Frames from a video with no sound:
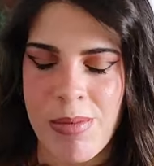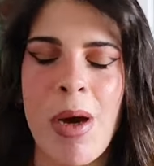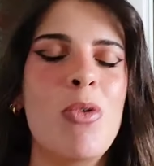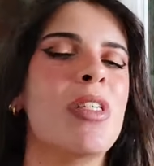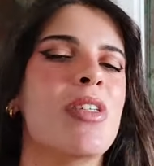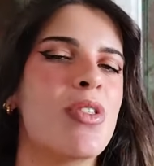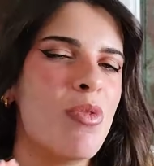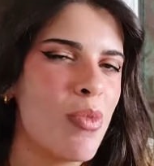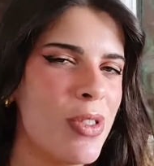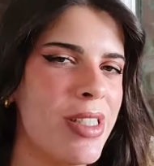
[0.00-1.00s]
Pas au sens
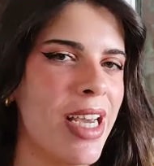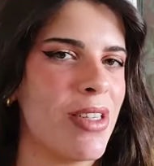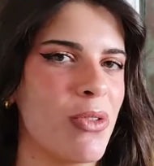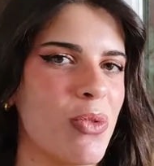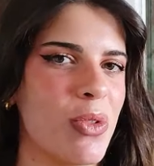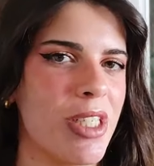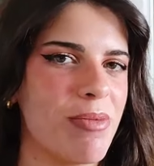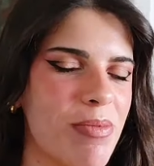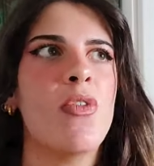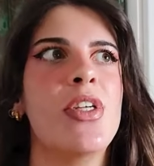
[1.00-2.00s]
moderne en tout cas.
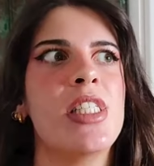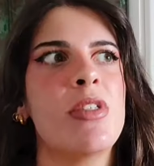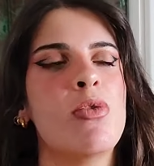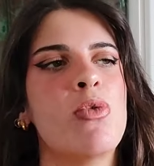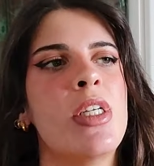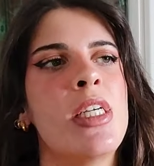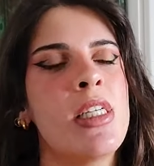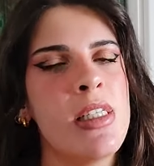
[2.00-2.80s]
En fait, si vous voulez,